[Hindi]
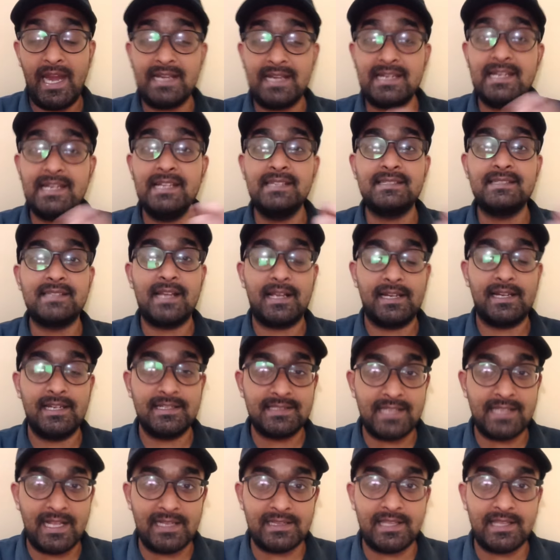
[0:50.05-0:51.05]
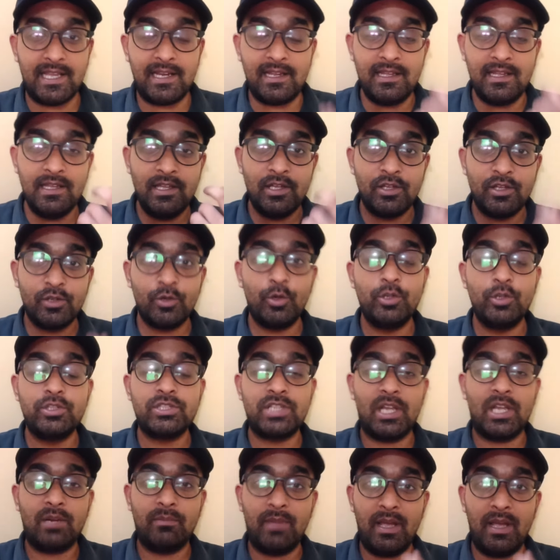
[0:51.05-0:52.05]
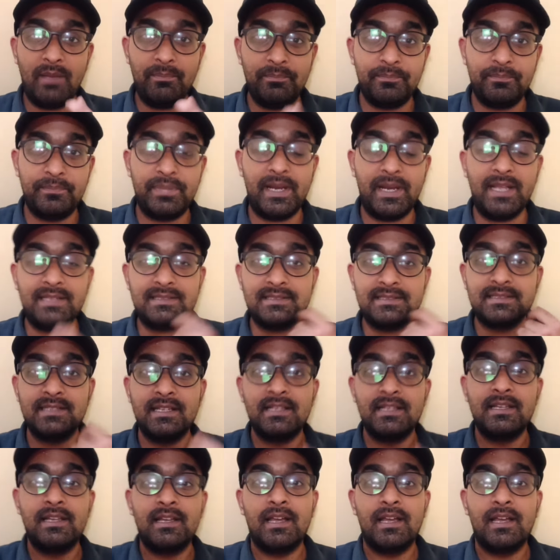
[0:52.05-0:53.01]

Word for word: एटलीस्ट अगले साल तक रोहित शर्मा प्लस